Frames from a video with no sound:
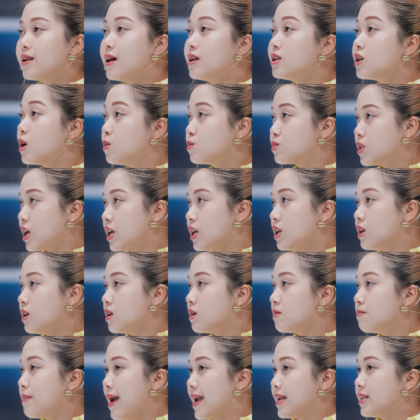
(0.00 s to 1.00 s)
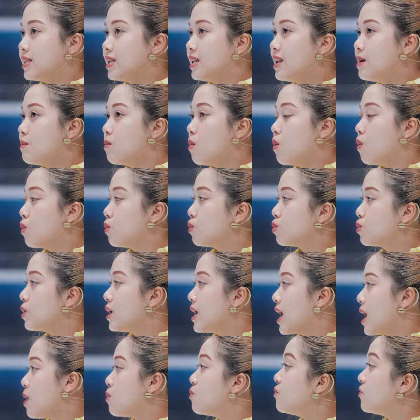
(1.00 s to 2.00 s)
đến công ty bạn chỉ là một
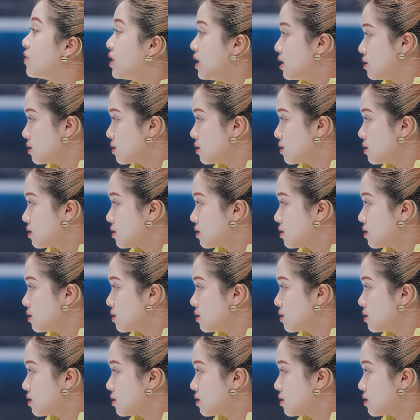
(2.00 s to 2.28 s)
đi học việc